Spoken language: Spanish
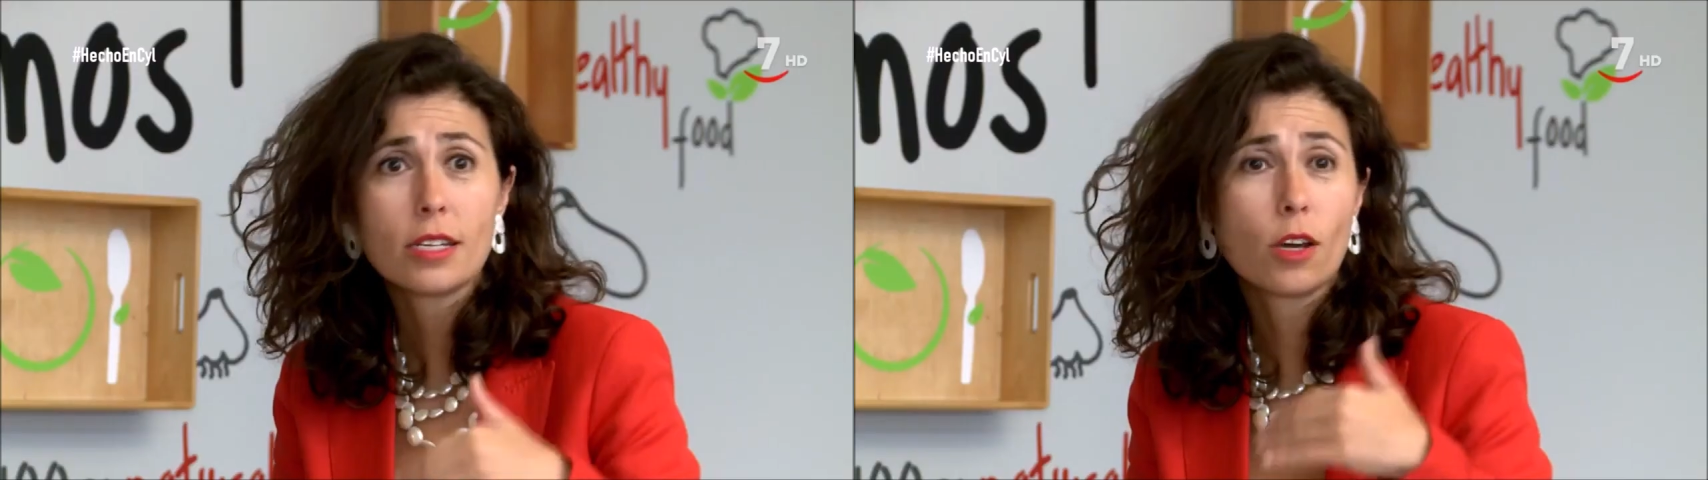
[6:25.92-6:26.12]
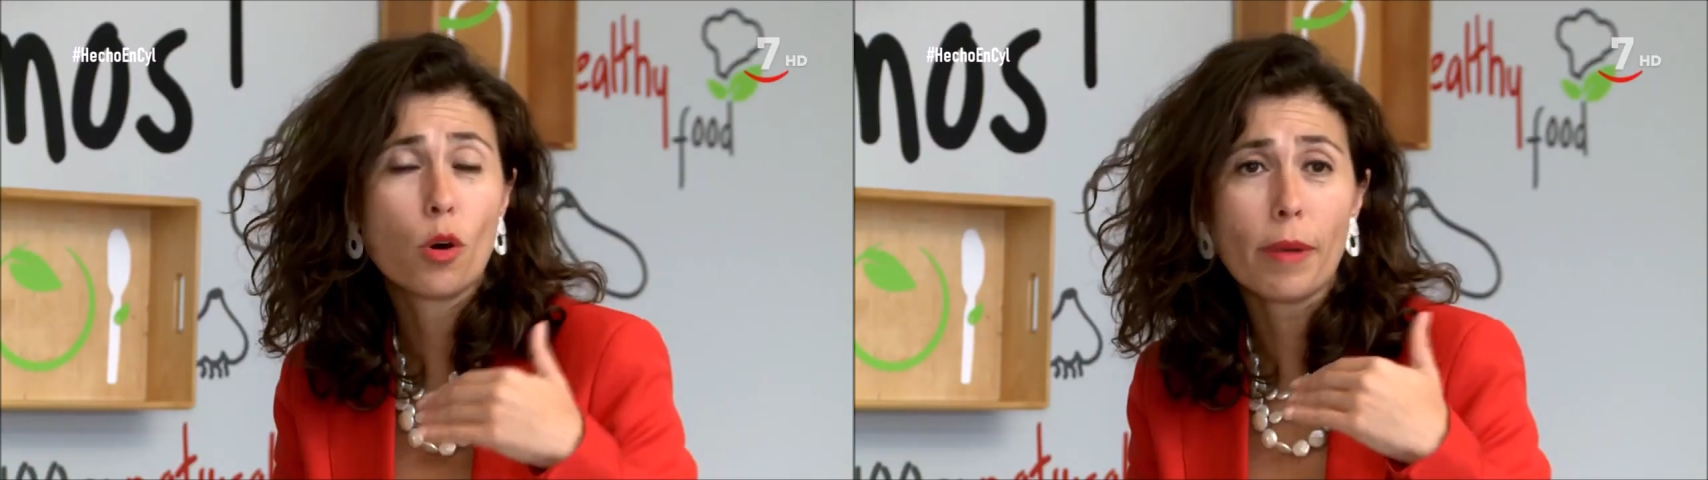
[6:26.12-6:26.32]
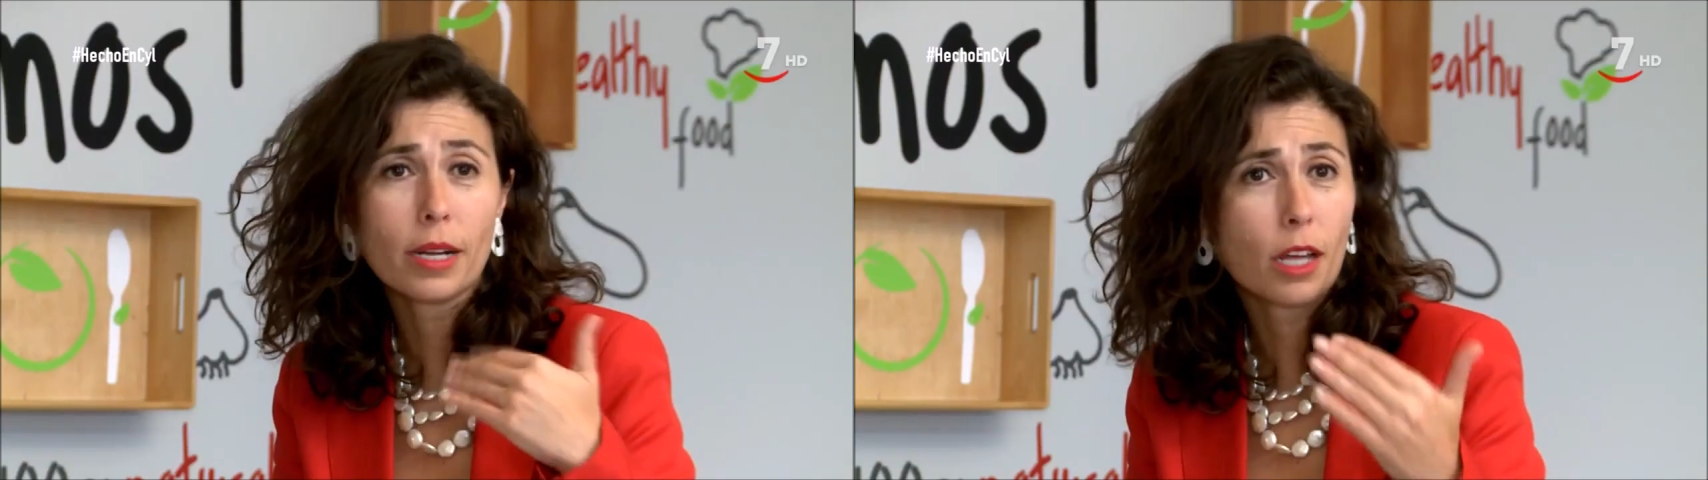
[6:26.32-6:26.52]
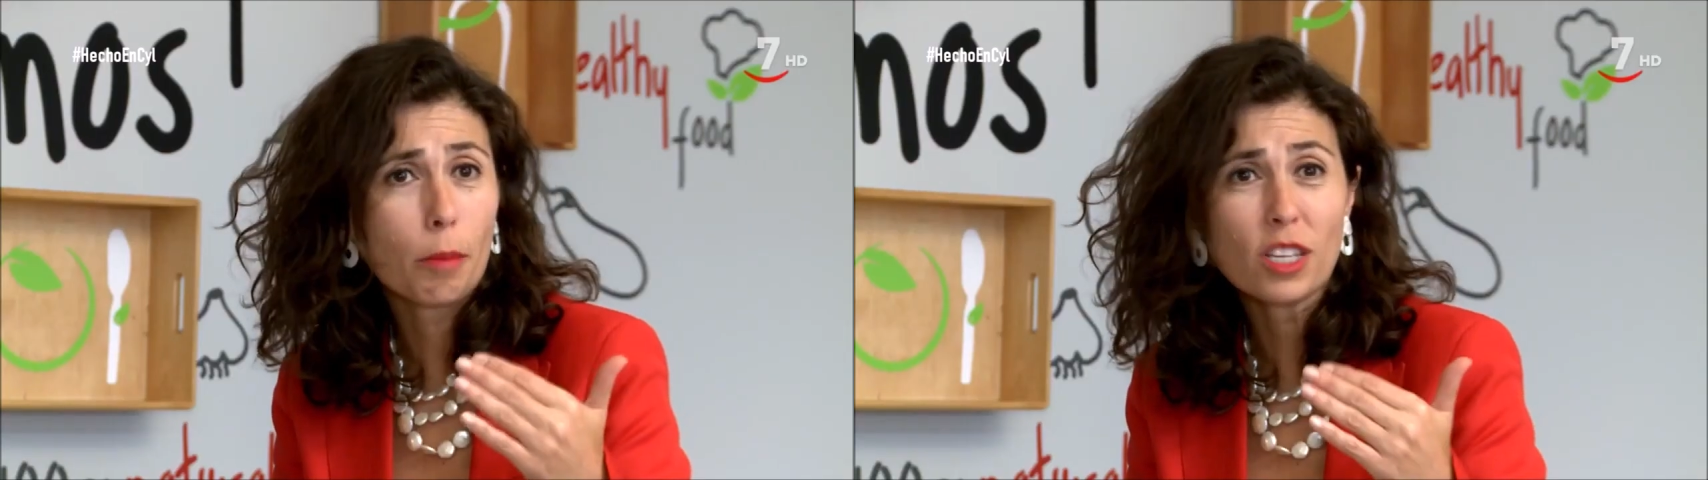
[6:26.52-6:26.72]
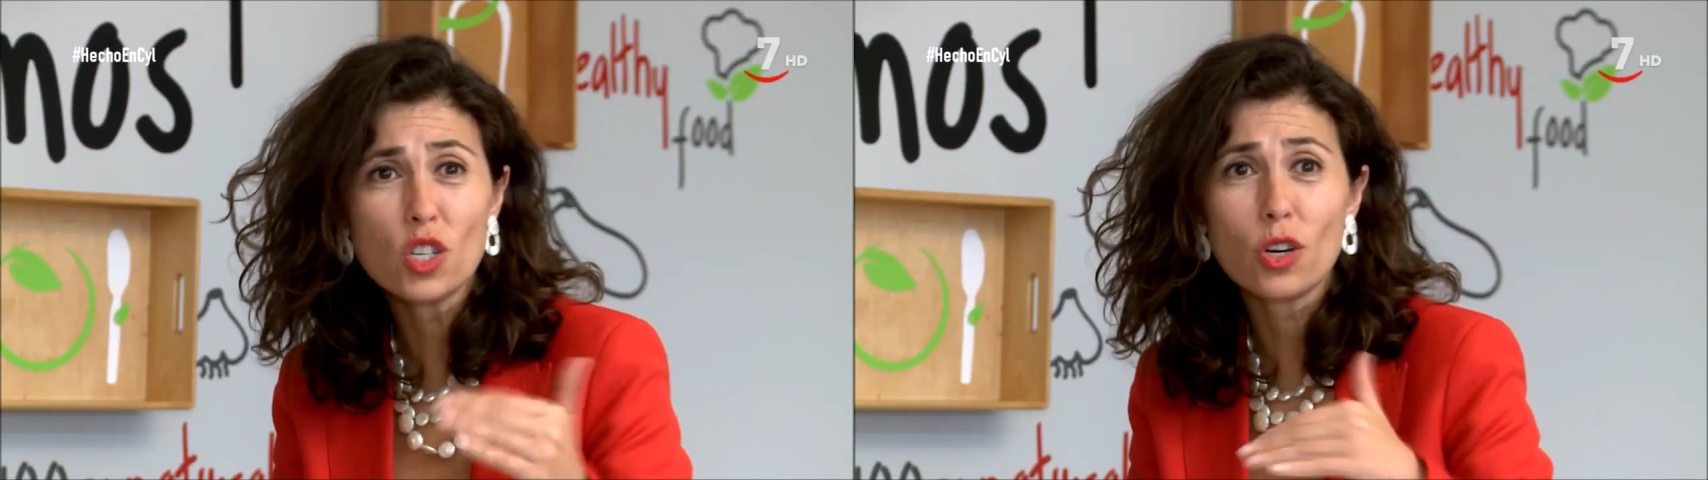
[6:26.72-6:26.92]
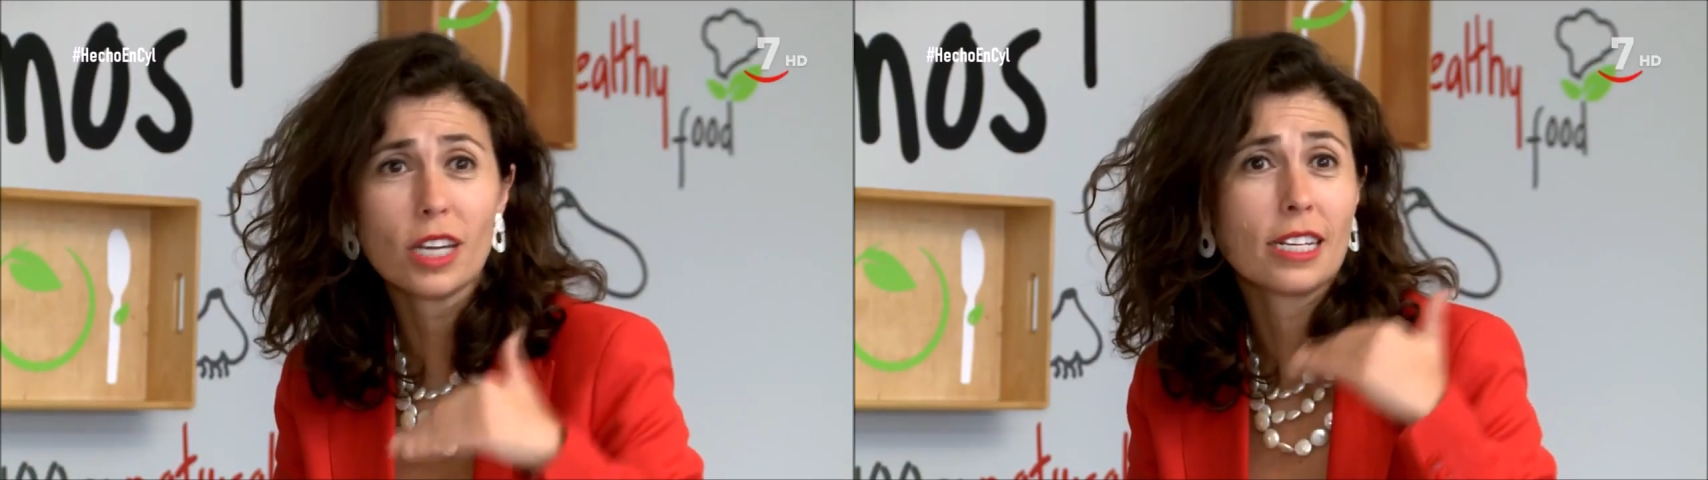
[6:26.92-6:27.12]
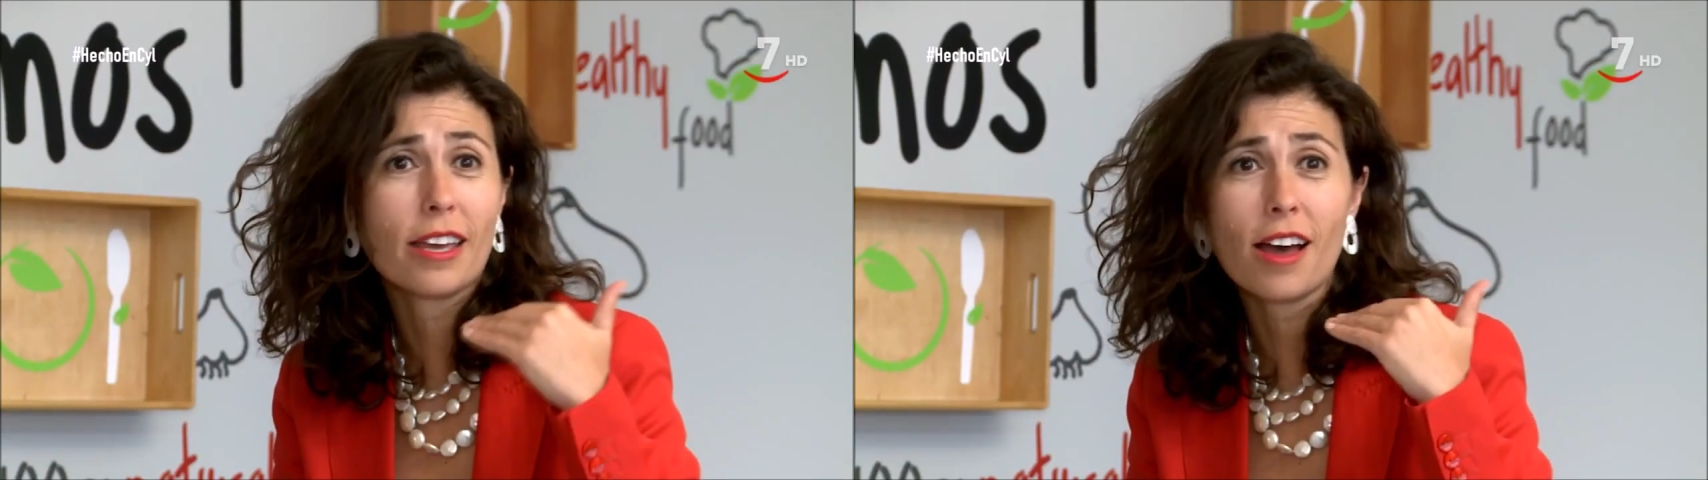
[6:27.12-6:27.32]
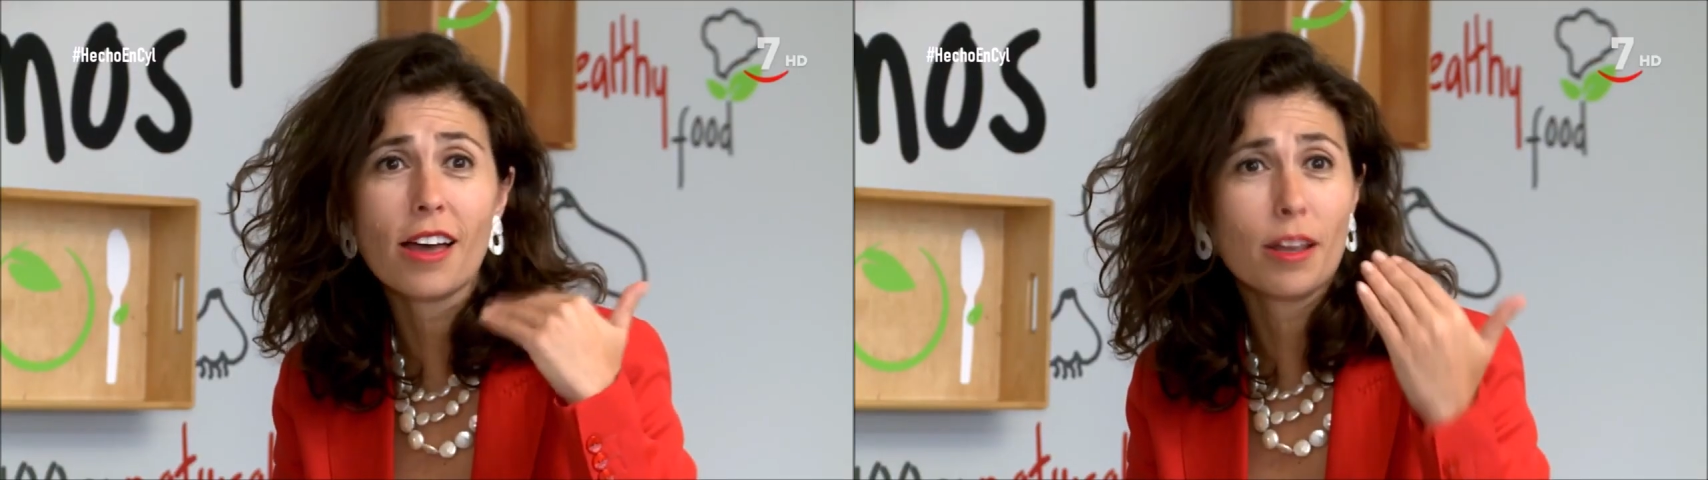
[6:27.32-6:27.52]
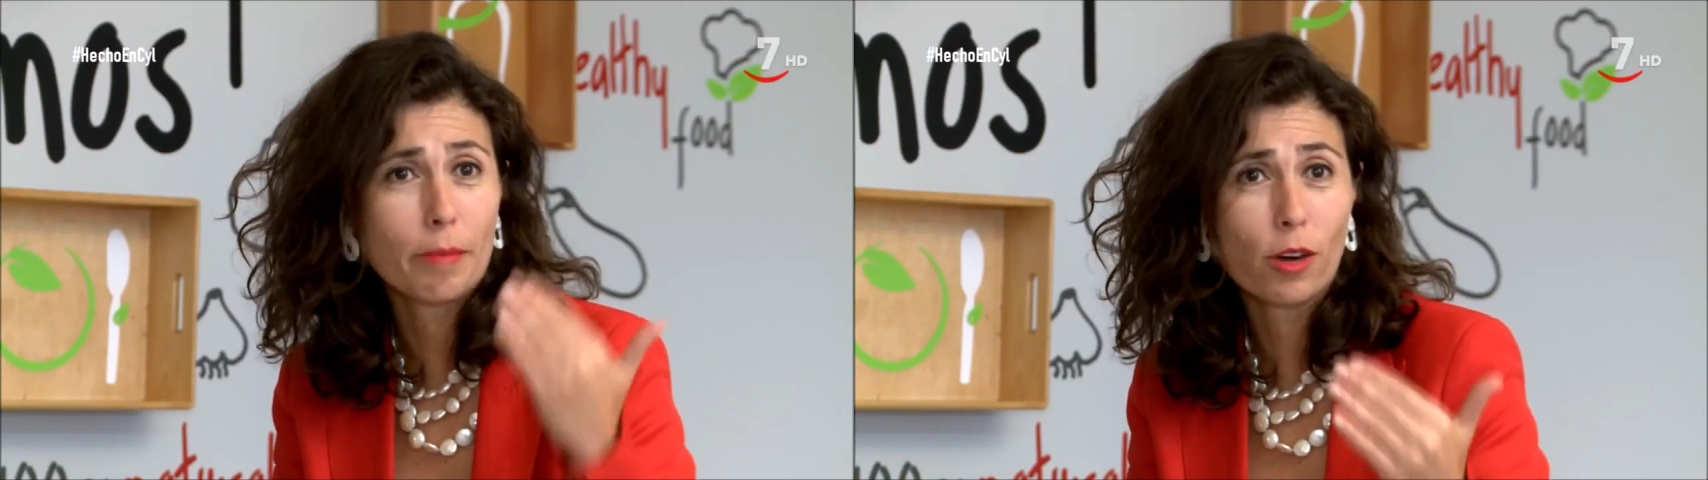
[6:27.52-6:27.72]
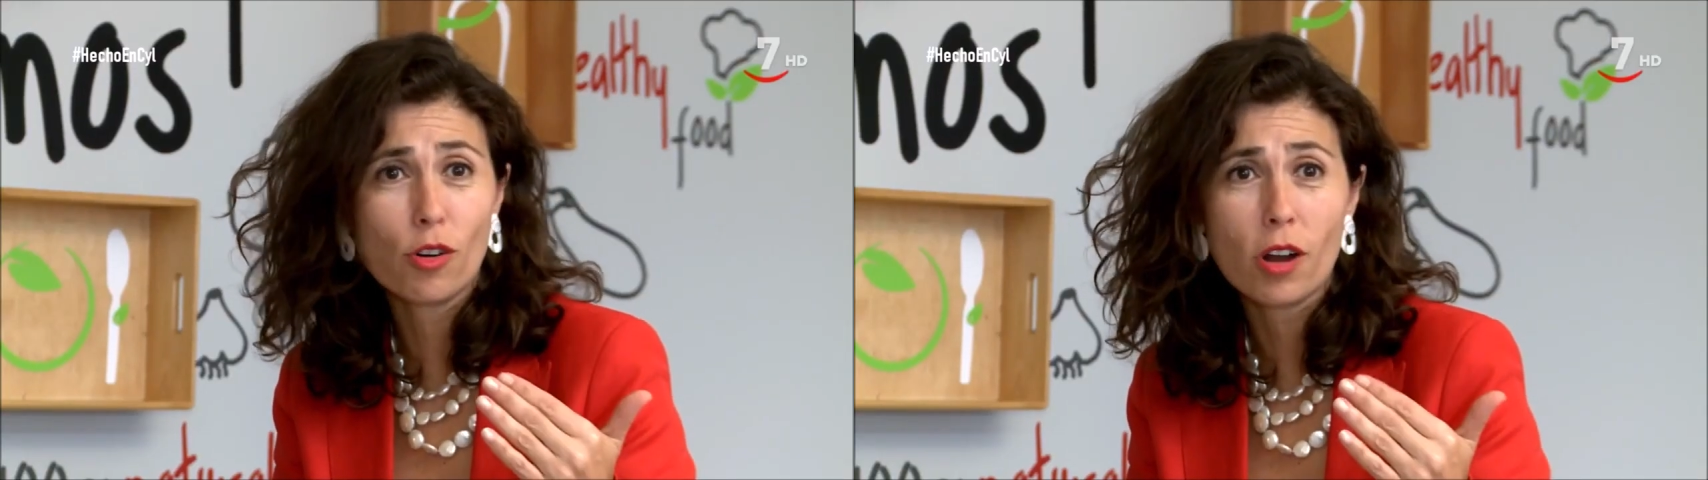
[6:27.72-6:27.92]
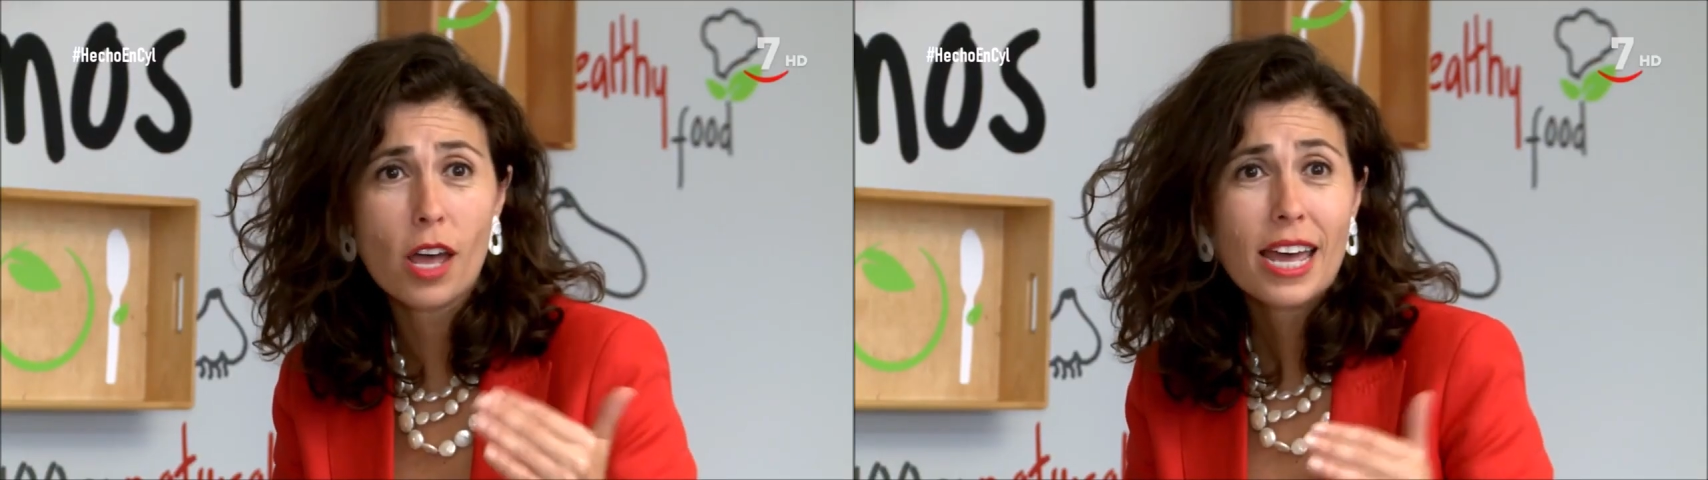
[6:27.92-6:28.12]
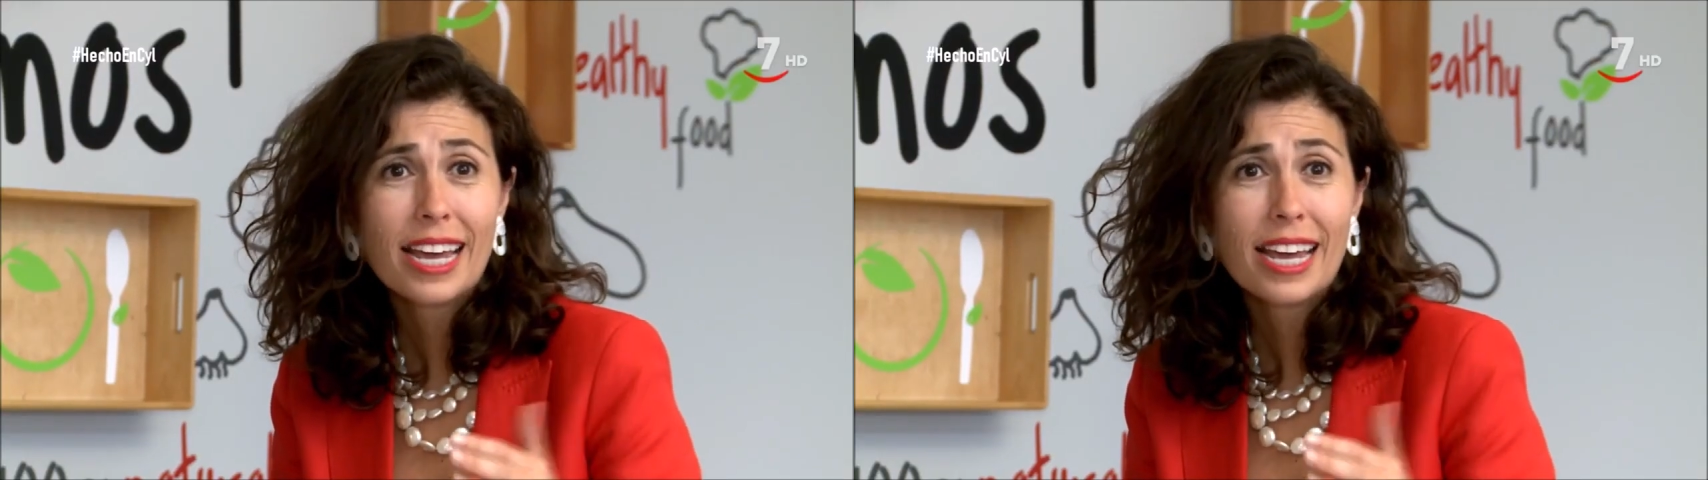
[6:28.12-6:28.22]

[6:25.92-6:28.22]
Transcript: Si compras gazpacho, que sea el mejor.